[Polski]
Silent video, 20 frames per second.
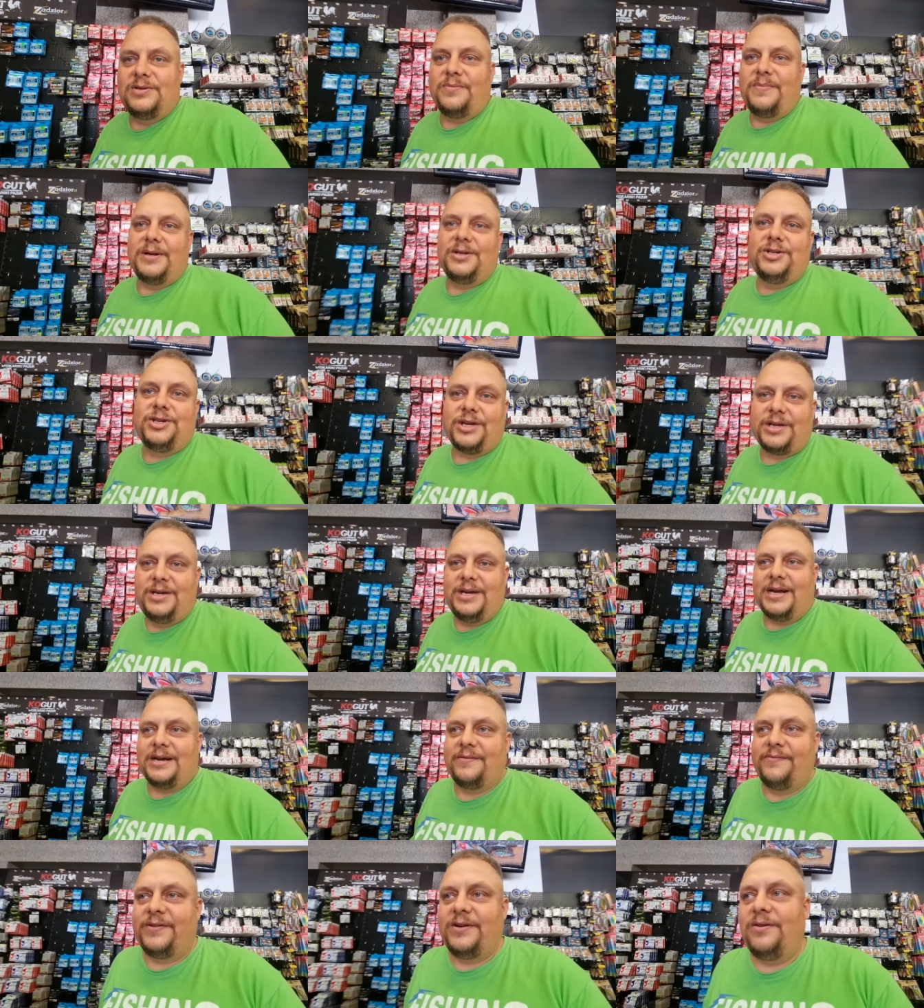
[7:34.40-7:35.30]
zobaczysz, jak,
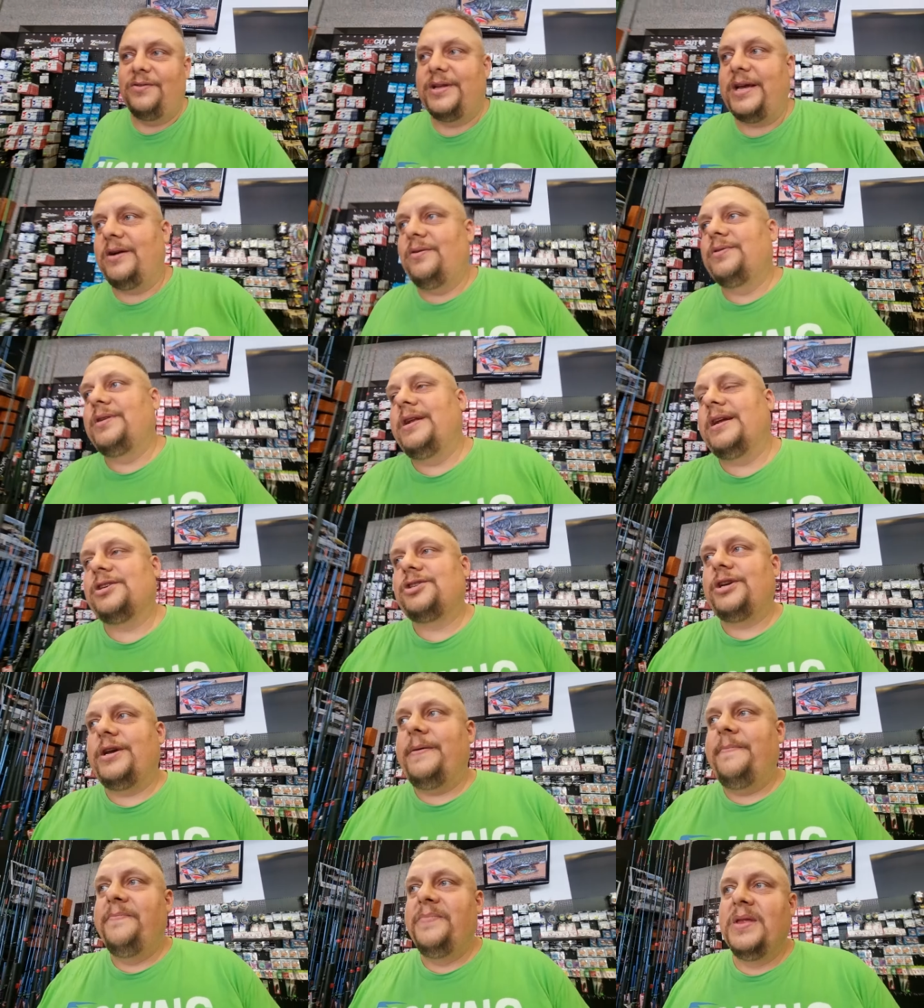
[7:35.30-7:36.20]
jak wyglądają te
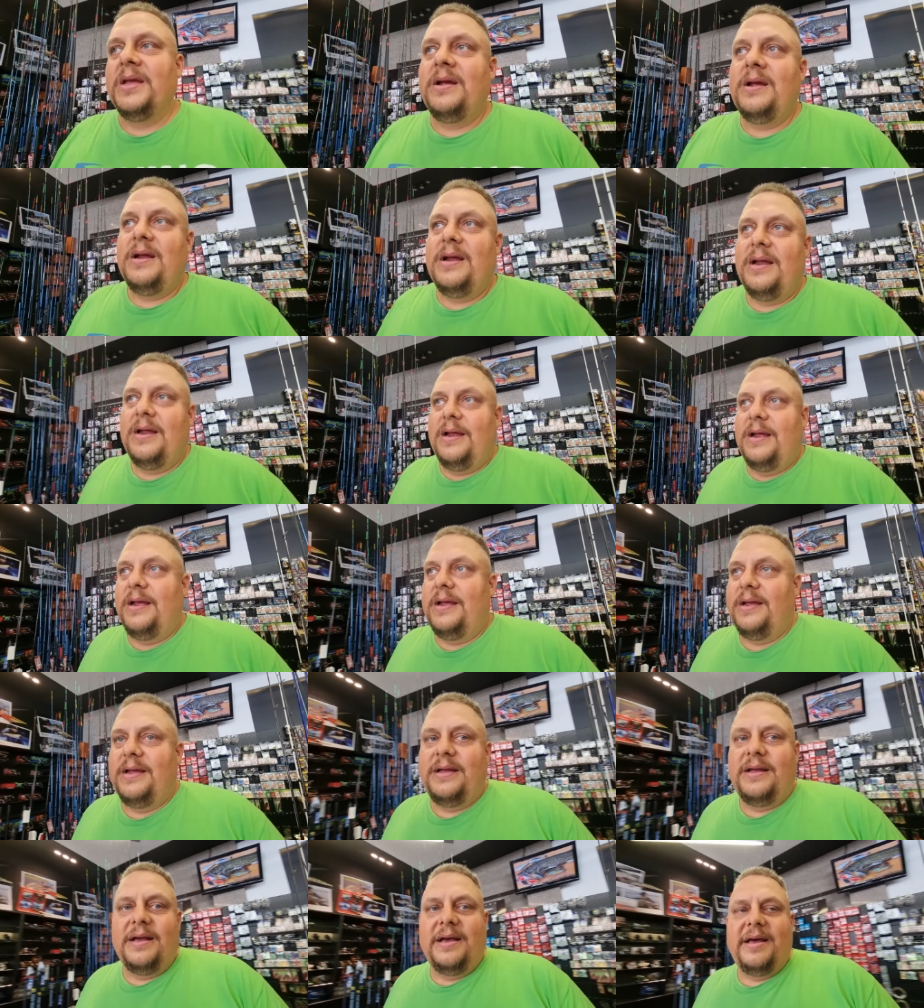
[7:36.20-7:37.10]
nasze
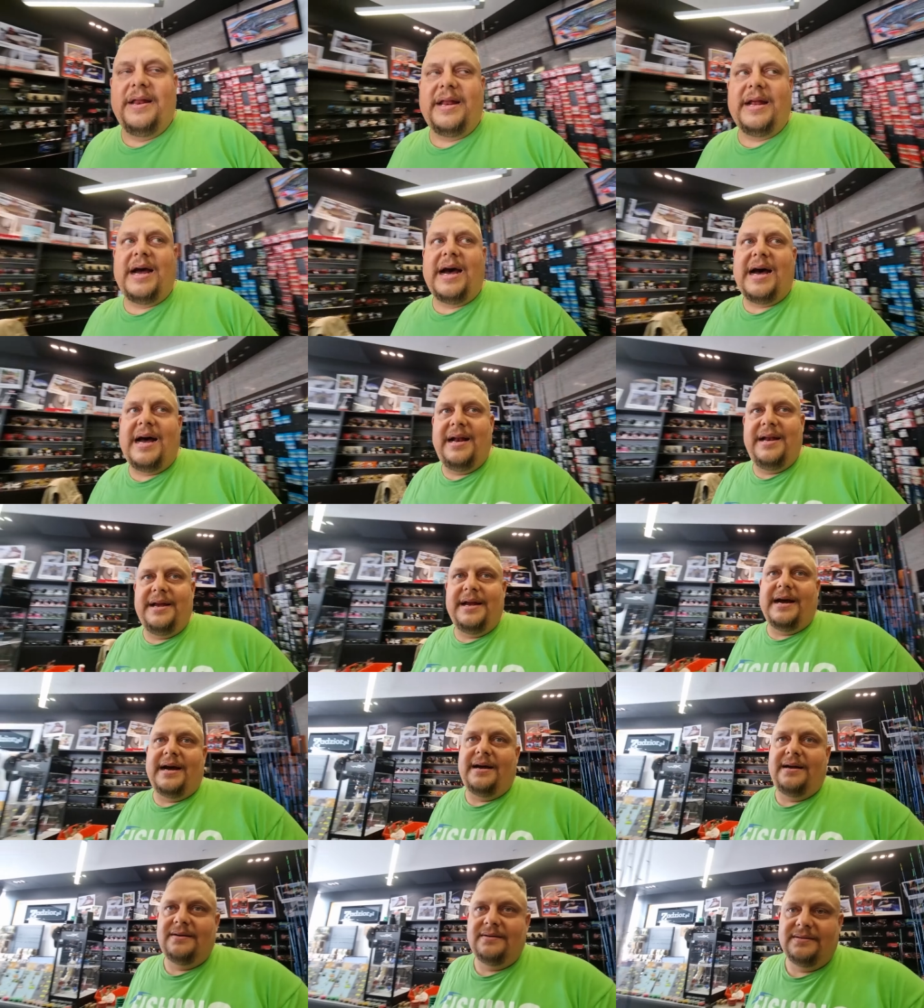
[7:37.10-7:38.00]
E,
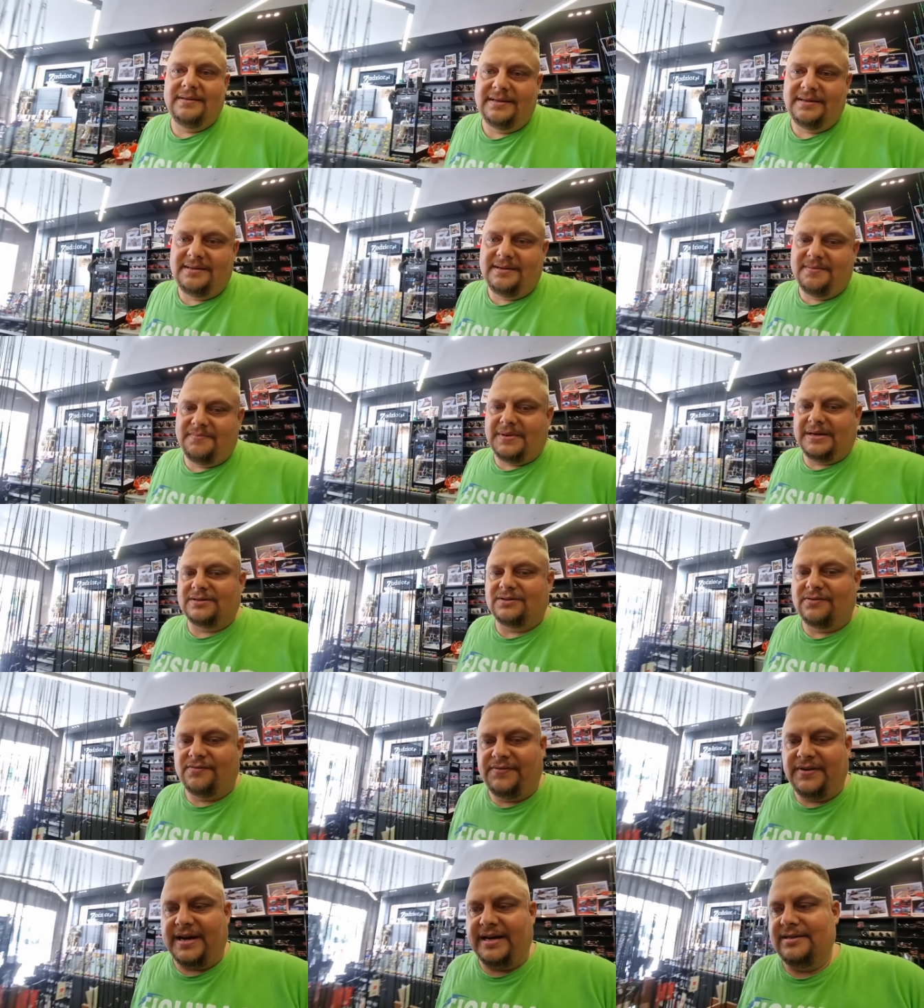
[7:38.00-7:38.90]
realia e,
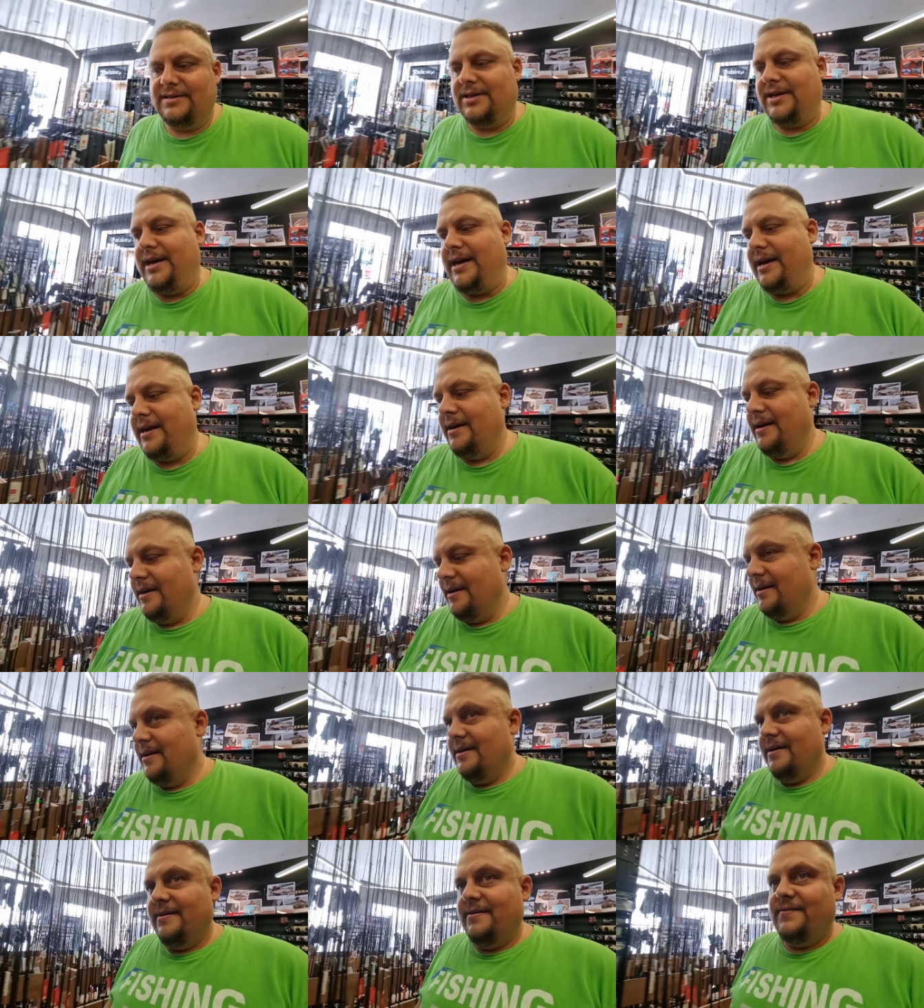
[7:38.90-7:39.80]
mazowieckie,
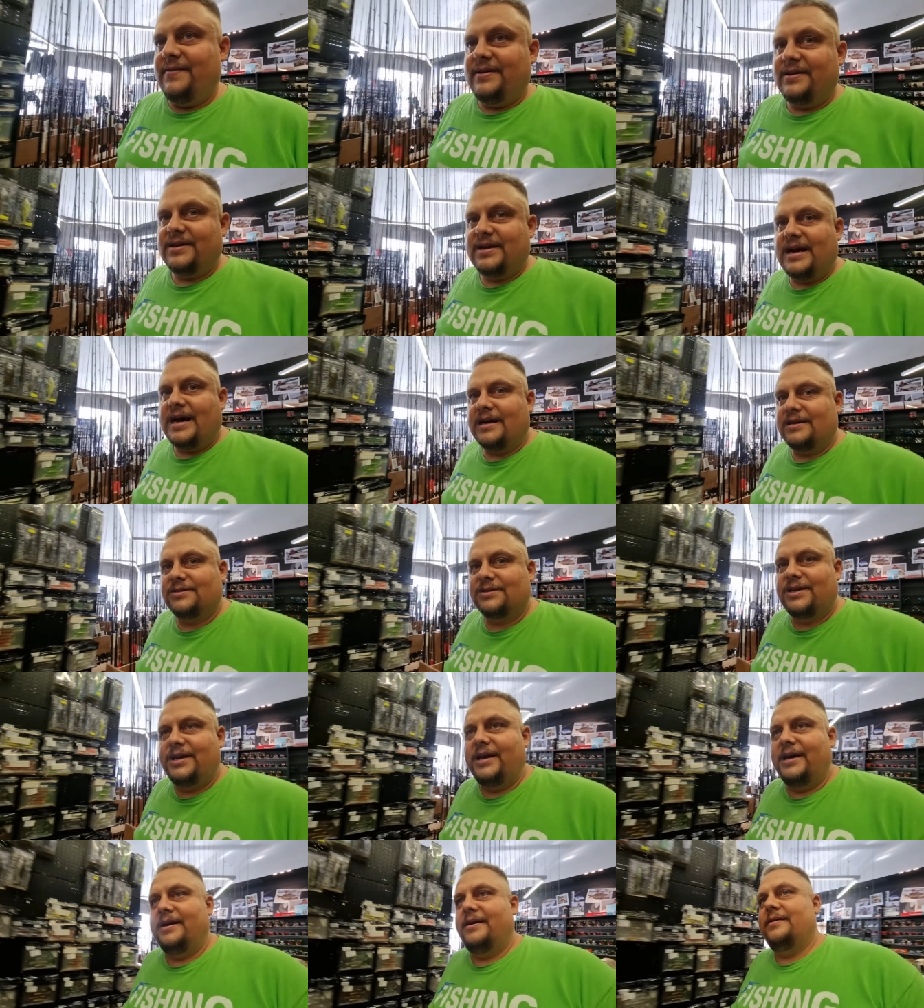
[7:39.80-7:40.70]

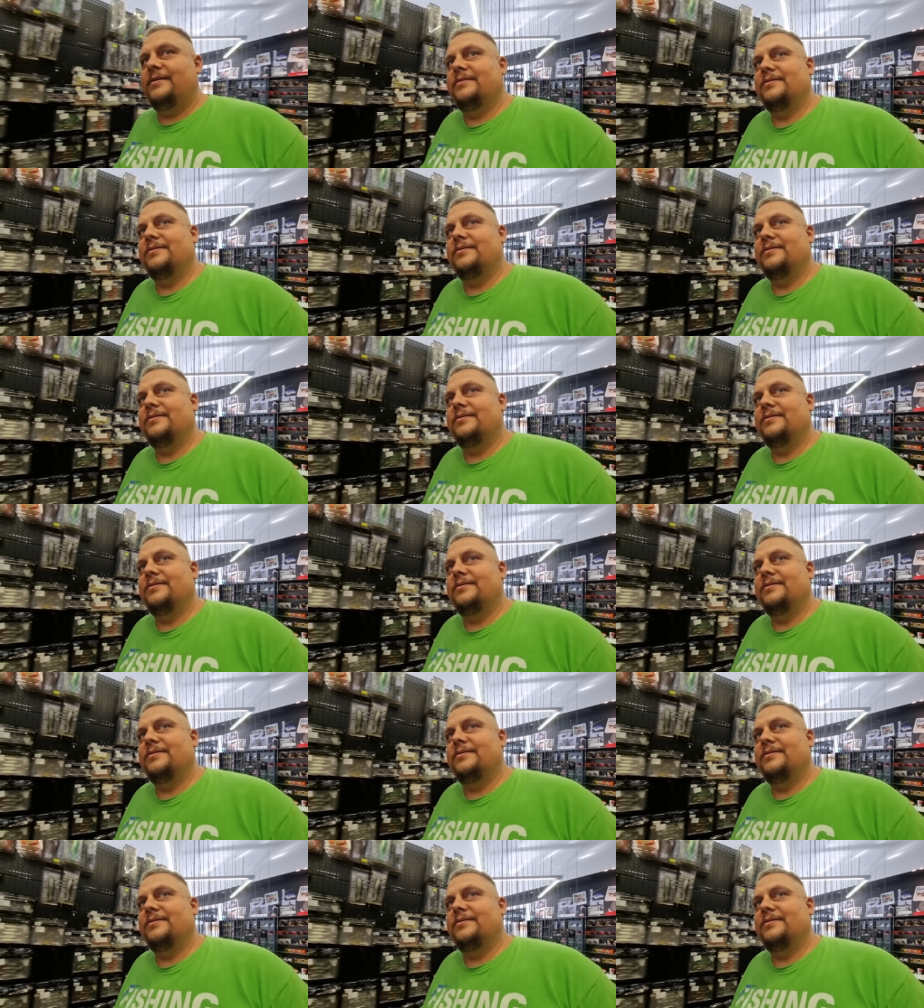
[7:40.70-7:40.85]
wędkarskie.